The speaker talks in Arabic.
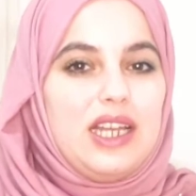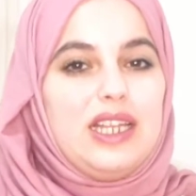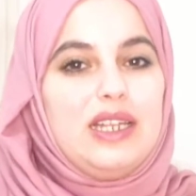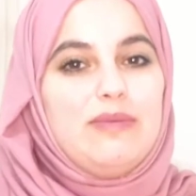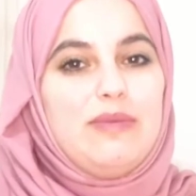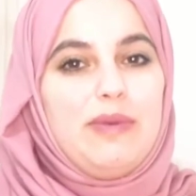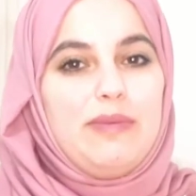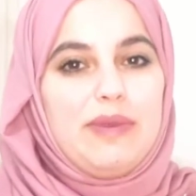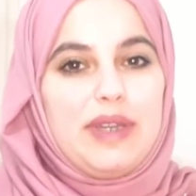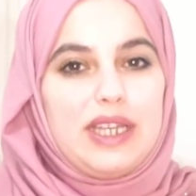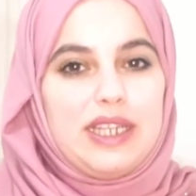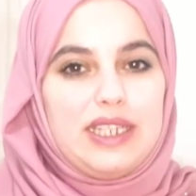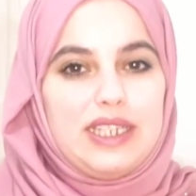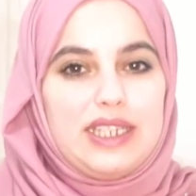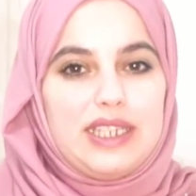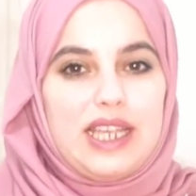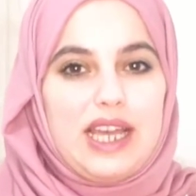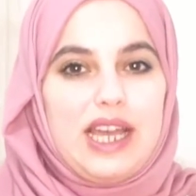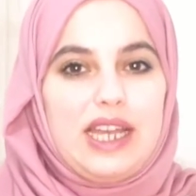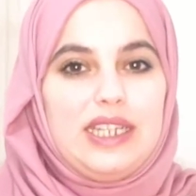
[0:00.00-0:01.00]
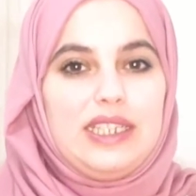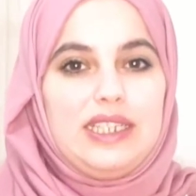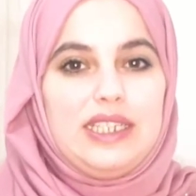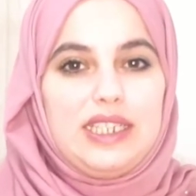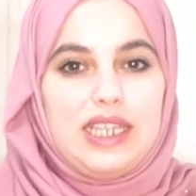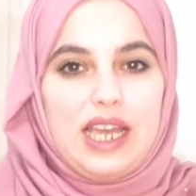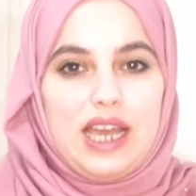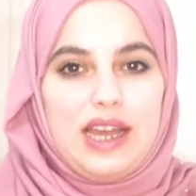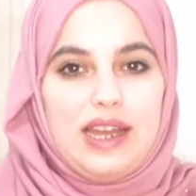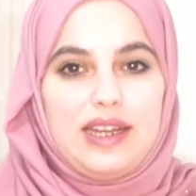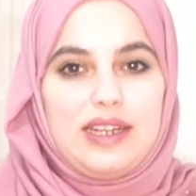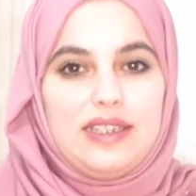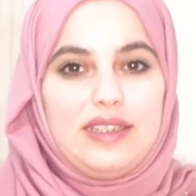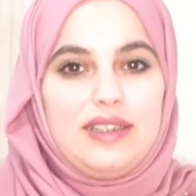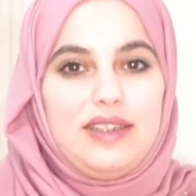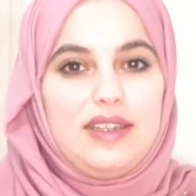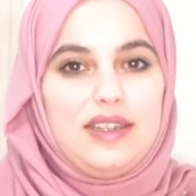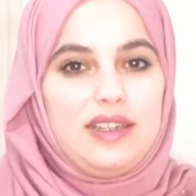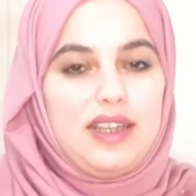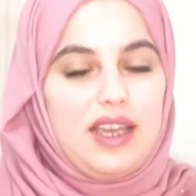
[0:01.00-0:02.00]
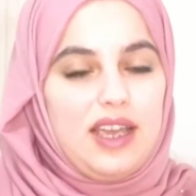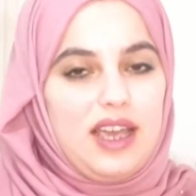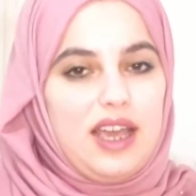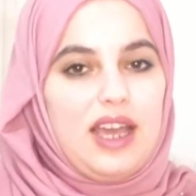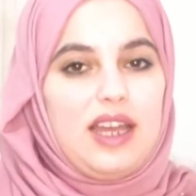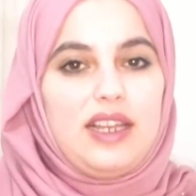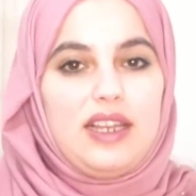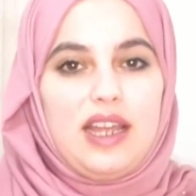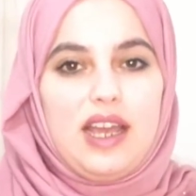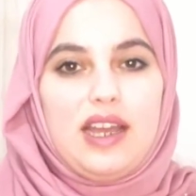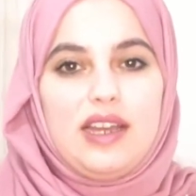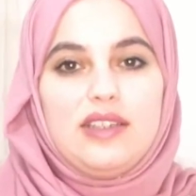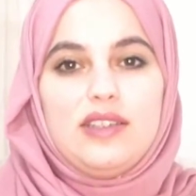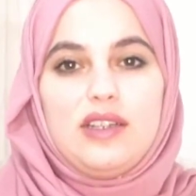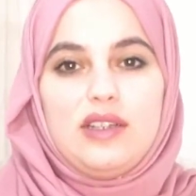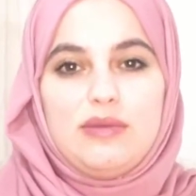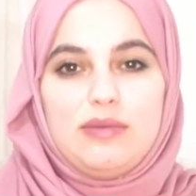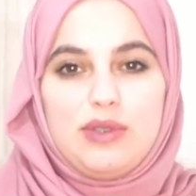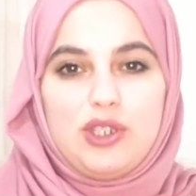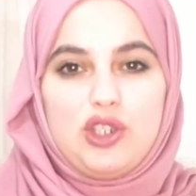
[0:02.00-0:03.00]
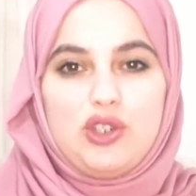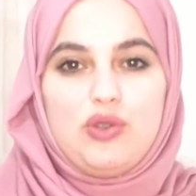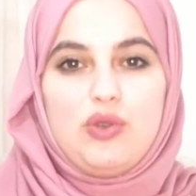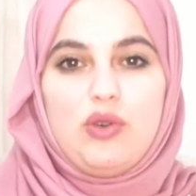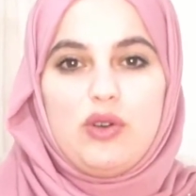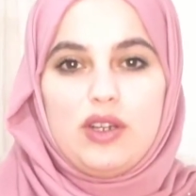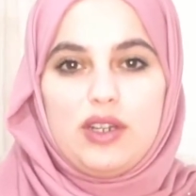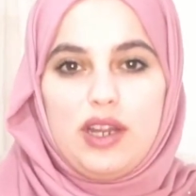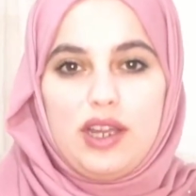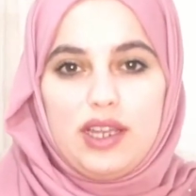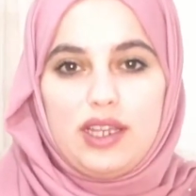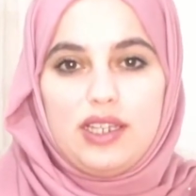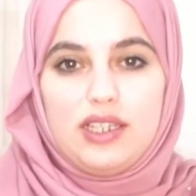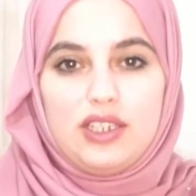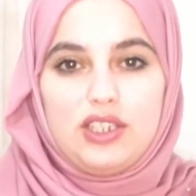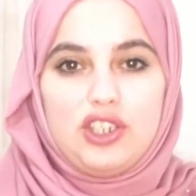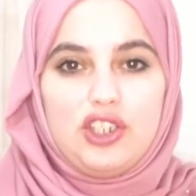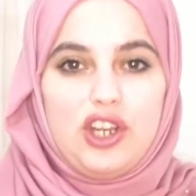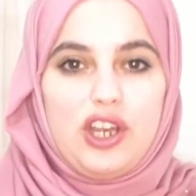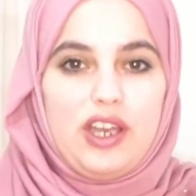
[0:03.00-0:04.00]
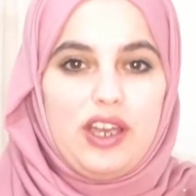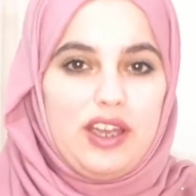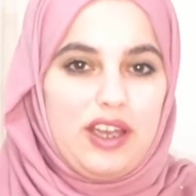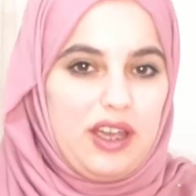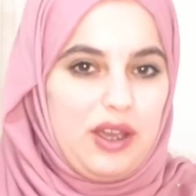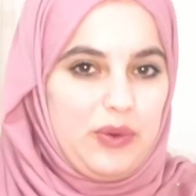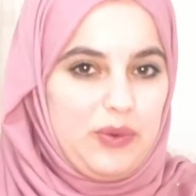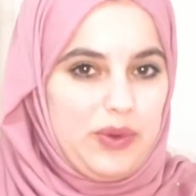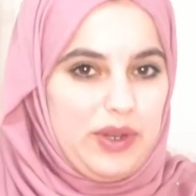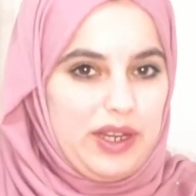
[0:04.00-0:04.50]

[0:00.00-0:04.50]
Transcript: اللي ممكن تساعدني أحدد هل هذا المشروع رح ينجح أو